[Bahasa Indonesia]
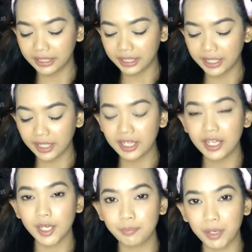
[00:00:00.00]
Terdiri
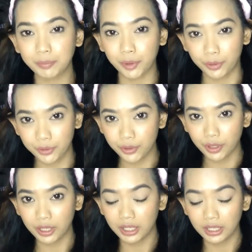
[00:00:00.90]
dari empat produk.
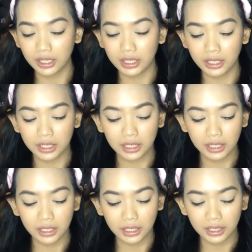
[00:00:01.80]

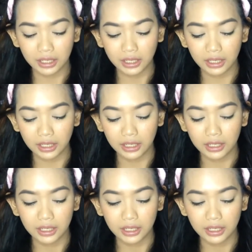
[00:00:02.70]
Uh,